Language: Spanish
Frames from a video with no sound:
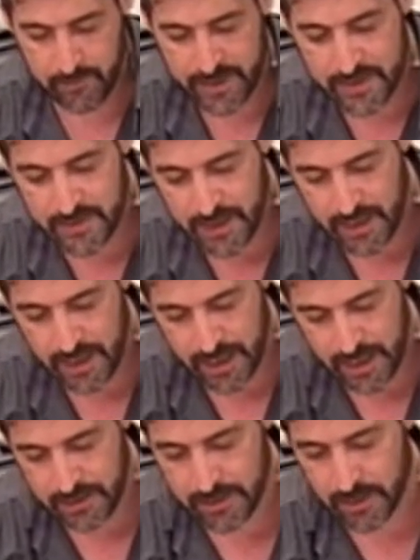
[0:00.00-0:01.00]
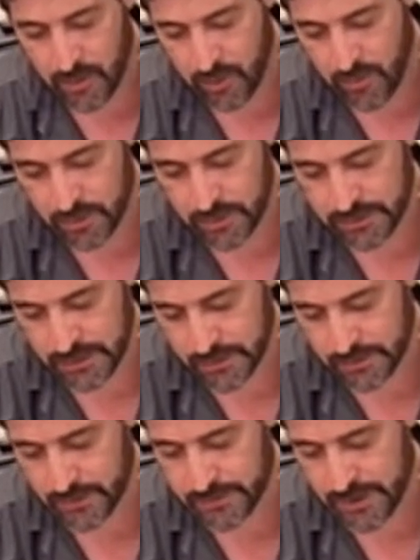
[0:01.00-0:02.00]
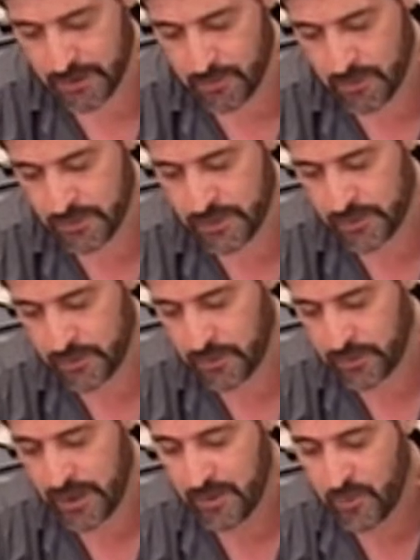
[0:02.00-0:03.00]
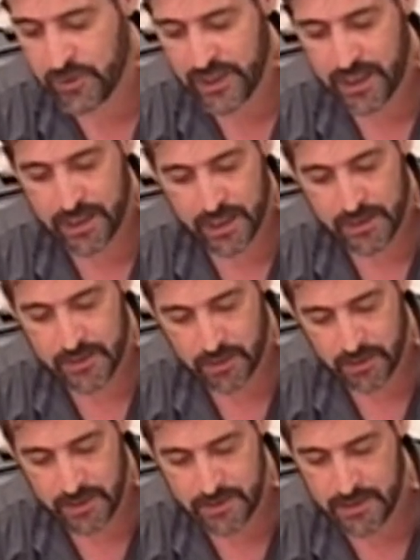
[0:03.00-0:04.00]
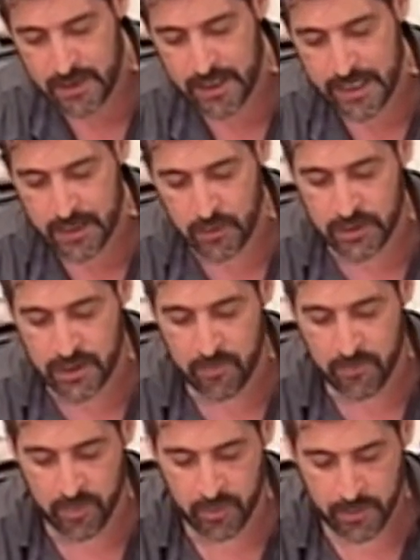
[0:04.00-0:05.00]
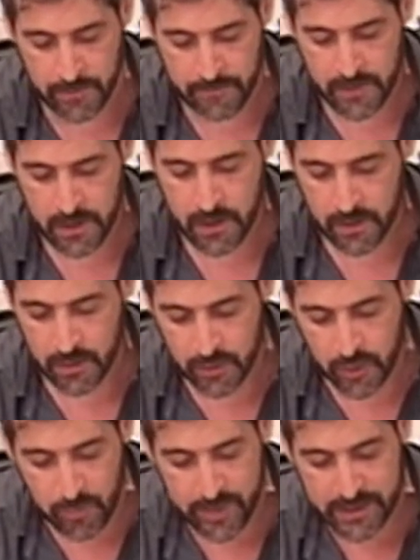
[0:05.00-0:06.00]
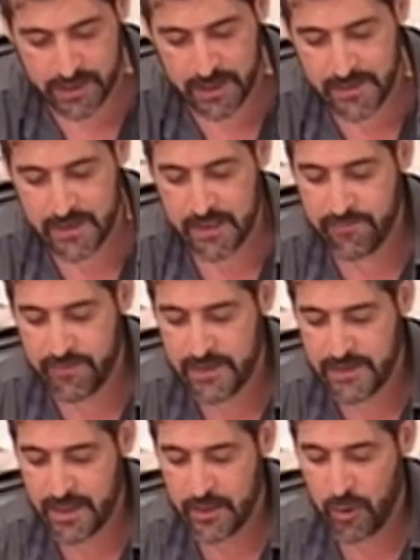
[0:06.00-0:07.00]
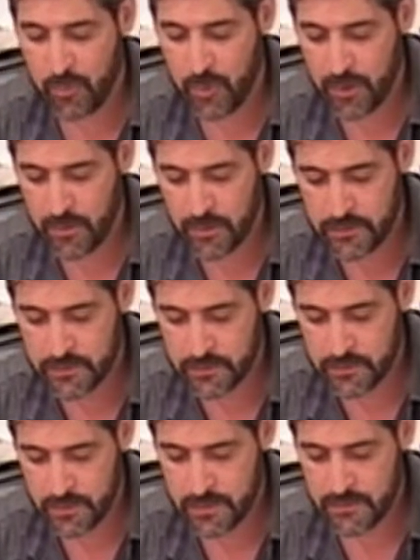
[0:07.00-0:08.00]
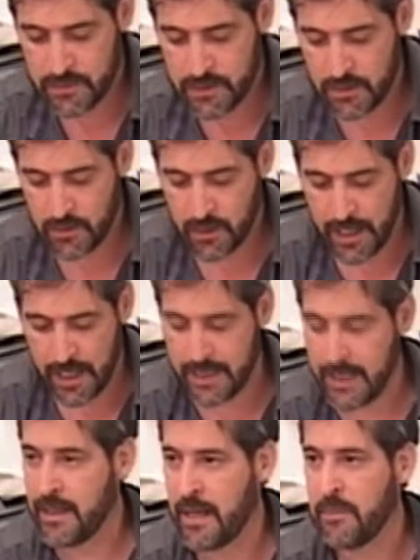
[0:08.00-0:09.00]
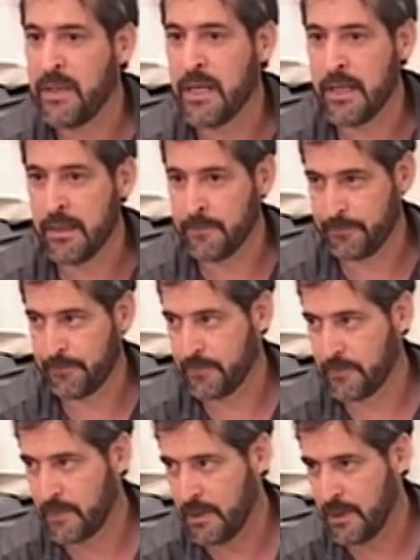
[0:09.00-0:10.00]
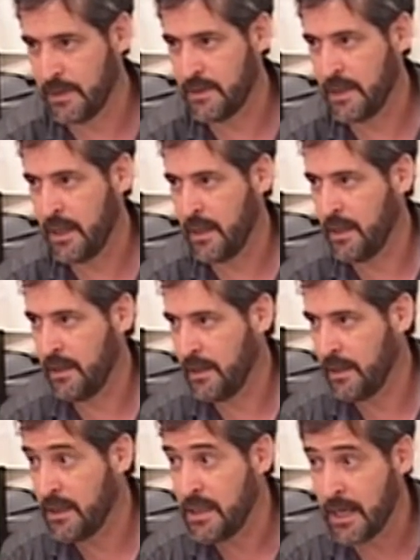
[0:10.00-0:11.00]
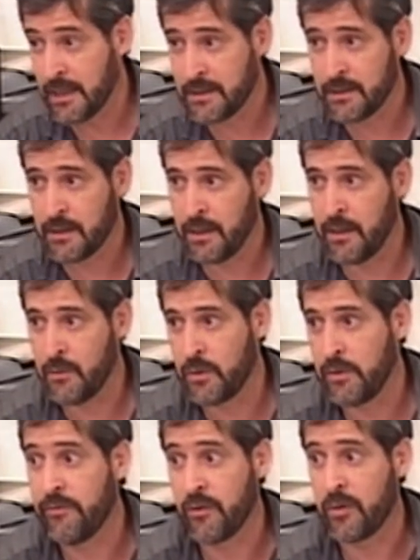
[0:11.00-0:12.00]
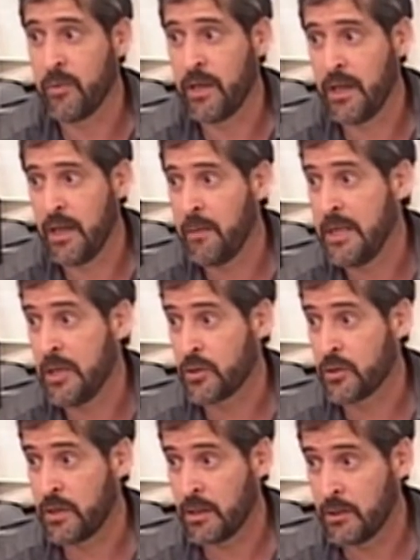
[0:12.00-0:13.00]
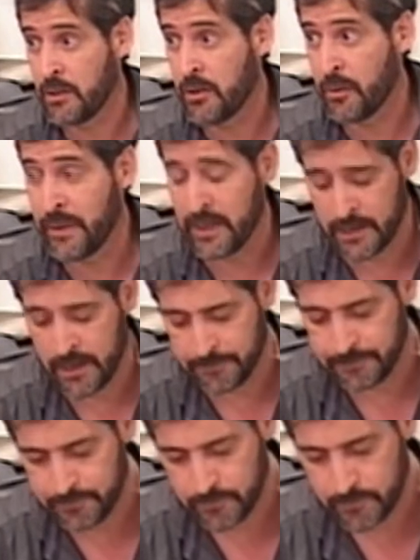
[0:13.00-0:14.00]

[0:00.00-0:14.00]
Vencer este, como otros tantos obstáculos, es obra de muchas generaciones y de largo tiempo. No pertenece a la infancia de los pueblos, sino a la edad viril, dice Díaz en un informe de 1890,